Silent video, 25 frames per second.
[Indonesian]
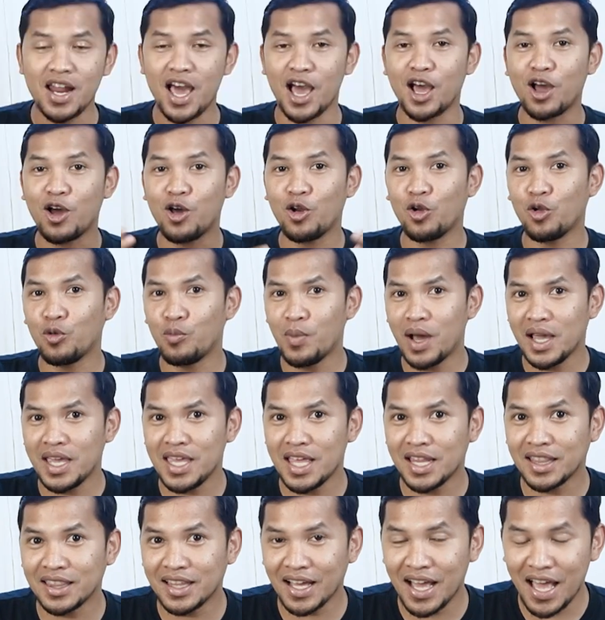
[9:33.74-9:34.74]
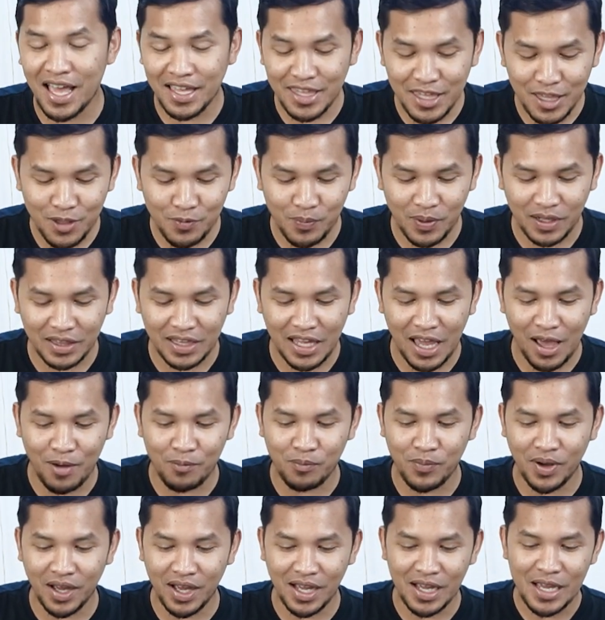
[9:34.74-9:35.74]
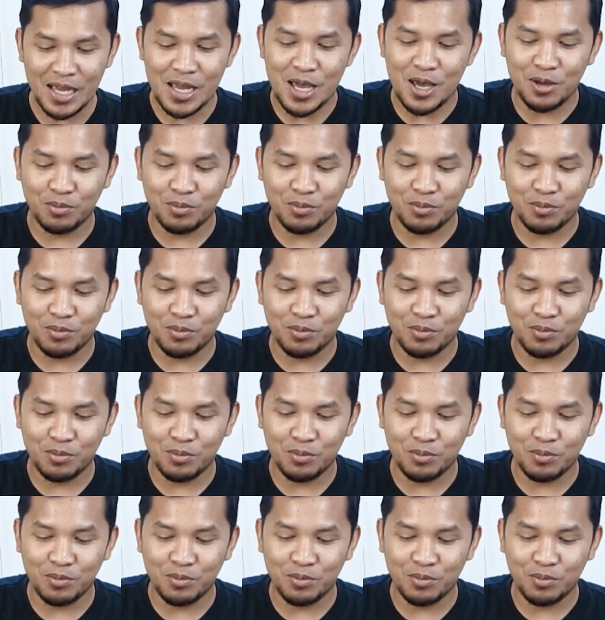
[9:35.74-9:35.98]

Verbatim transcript: Nah, kalau bagian tengahnya seperti apa?